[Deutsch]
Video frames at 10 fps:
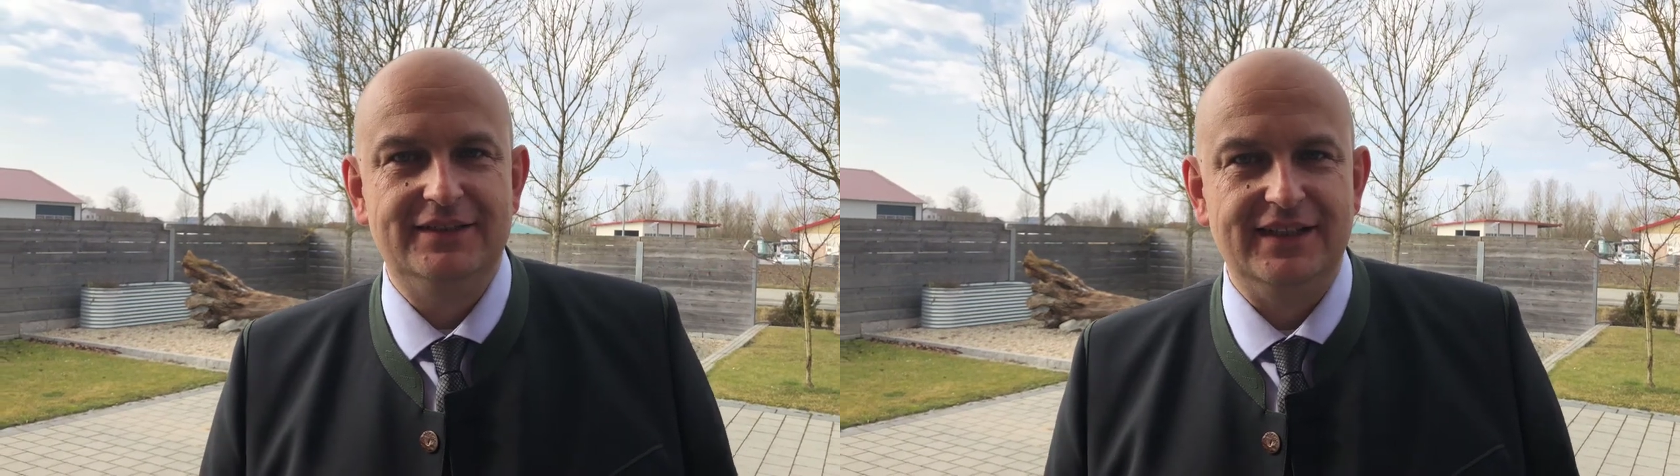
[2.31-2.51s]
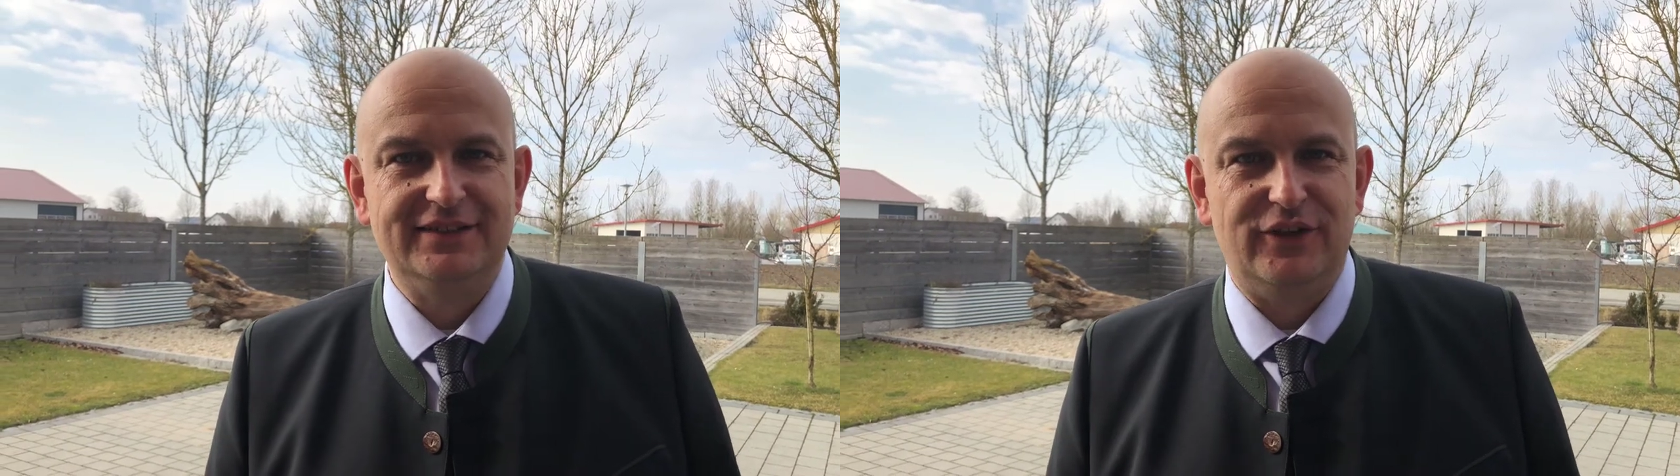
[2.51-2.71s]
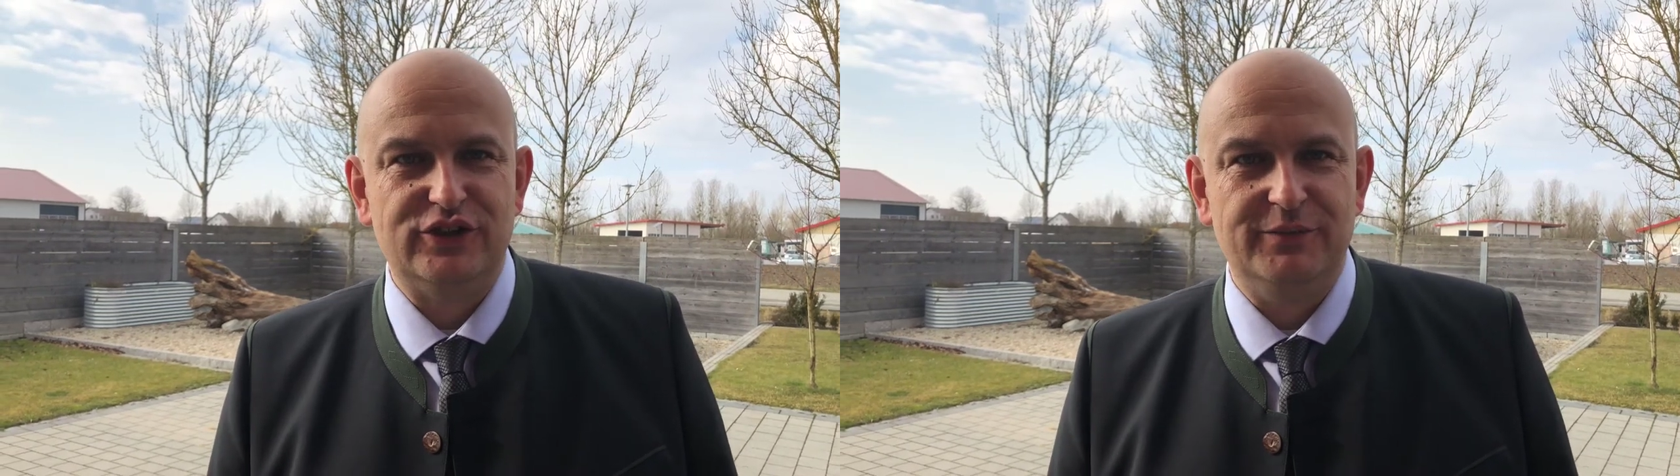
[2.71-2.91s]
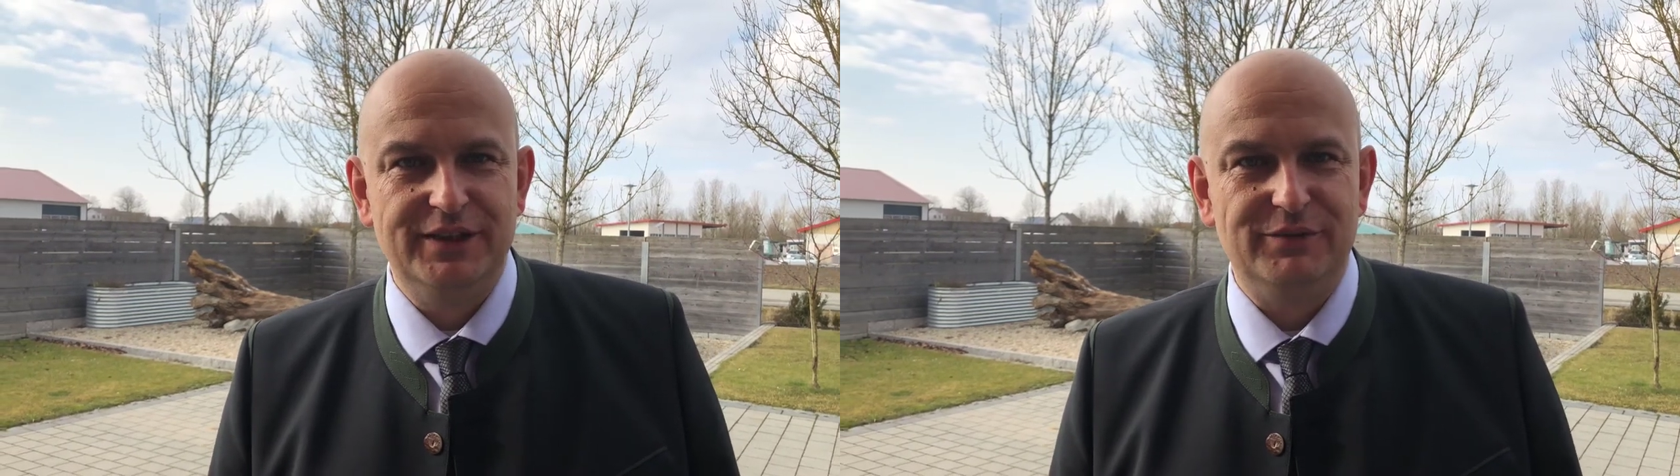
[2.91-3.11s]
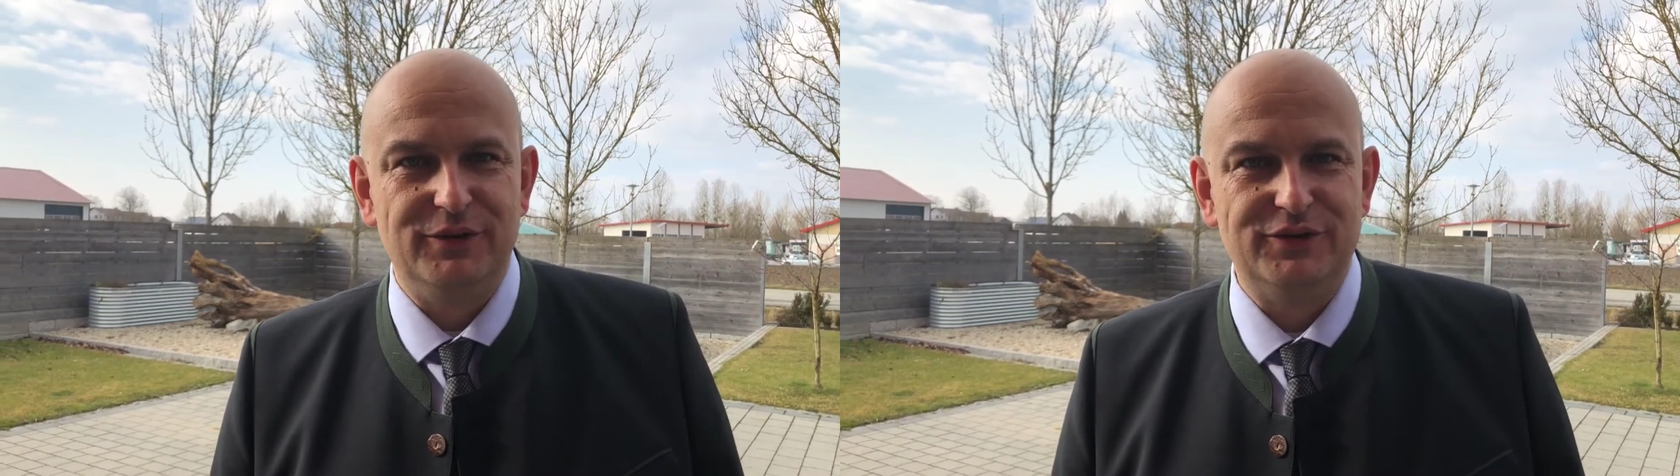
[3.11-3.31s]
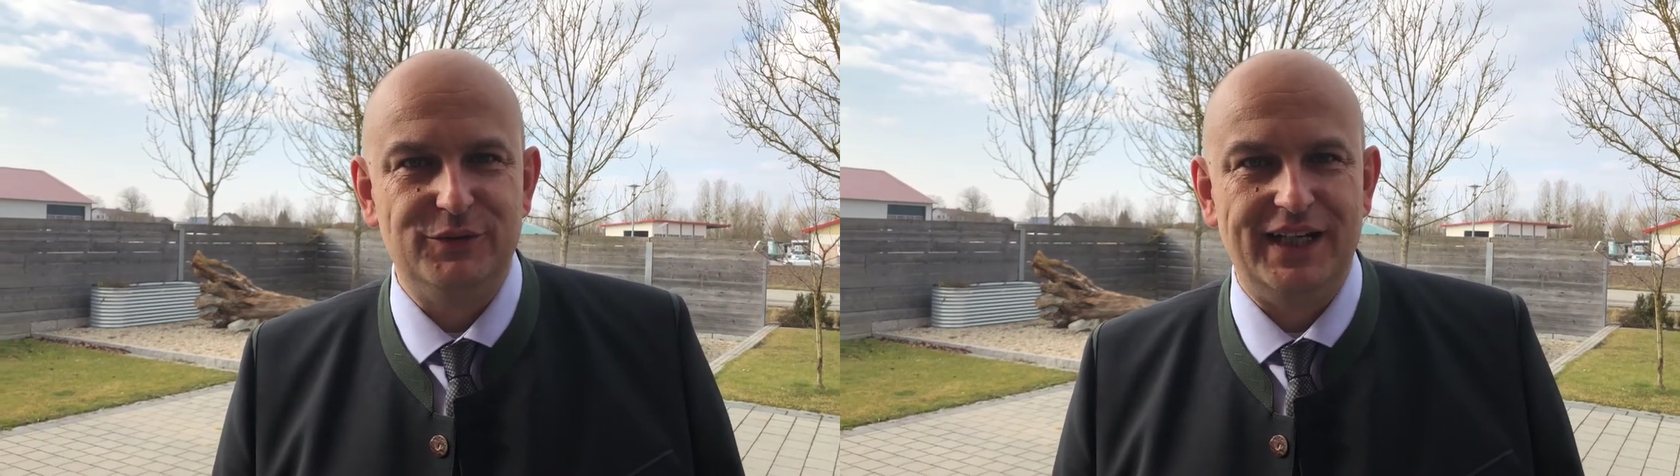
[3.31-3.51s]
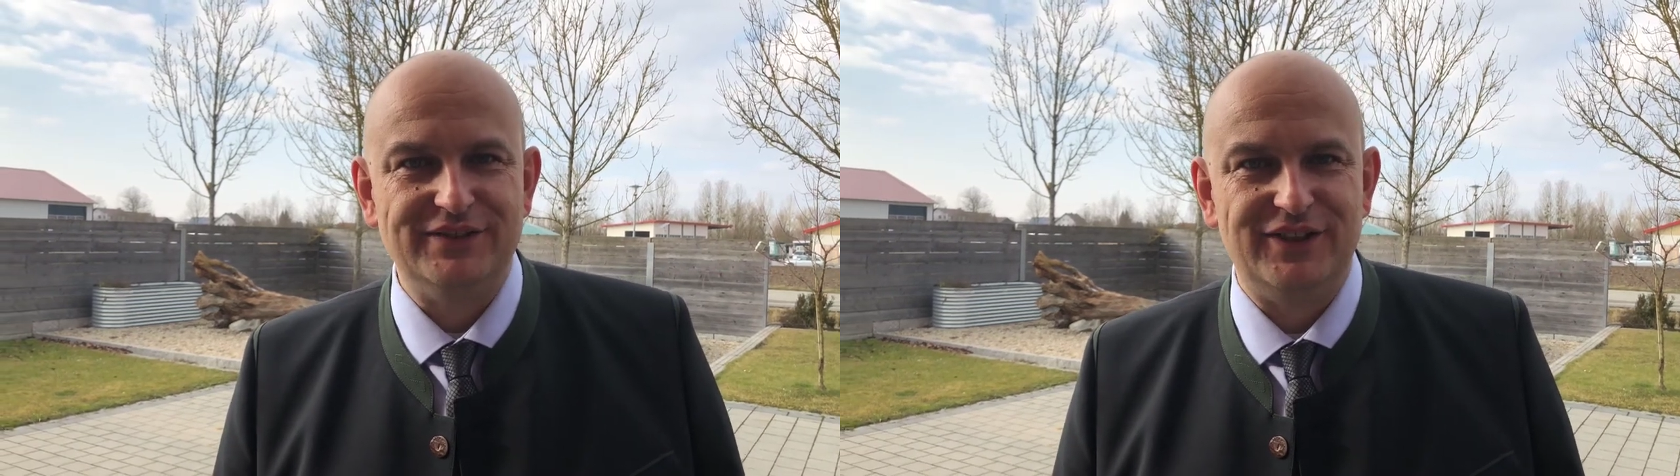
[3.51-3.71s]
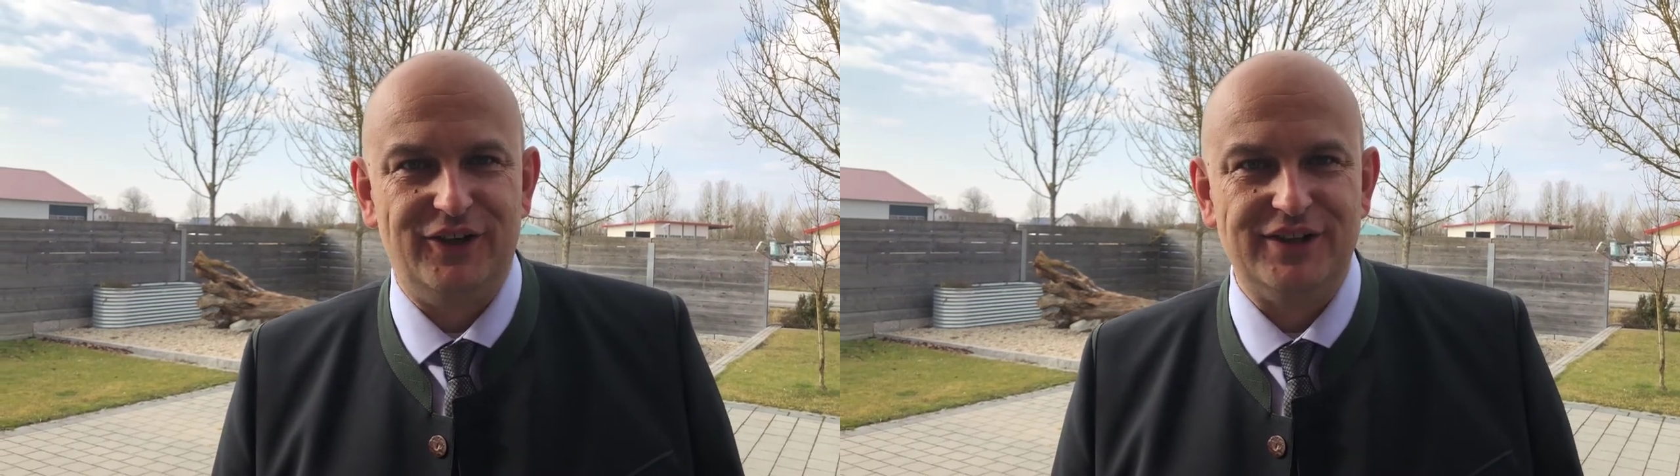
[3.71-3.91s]
dass der Aschermittwoch
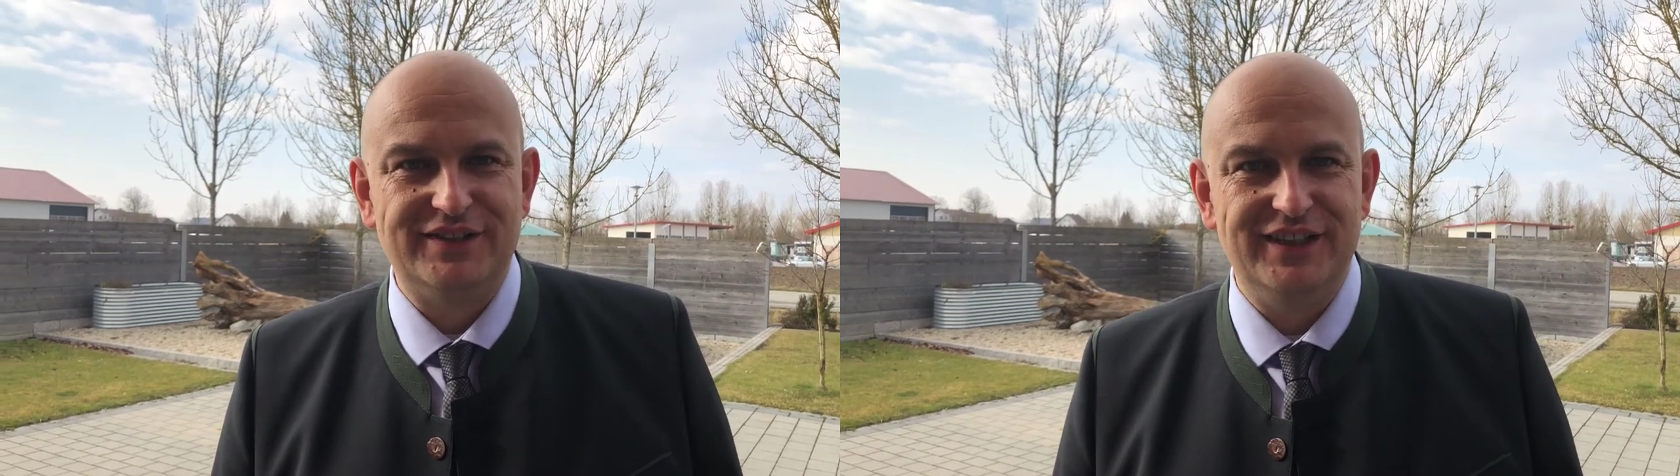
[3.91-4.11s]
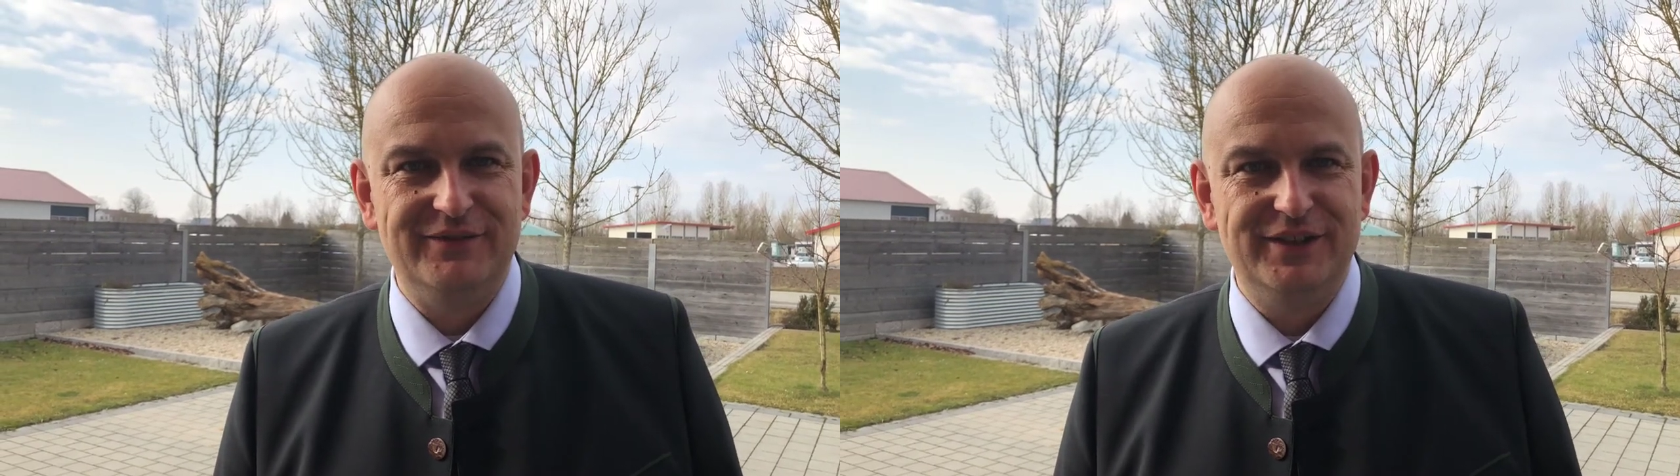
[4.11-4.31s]
2018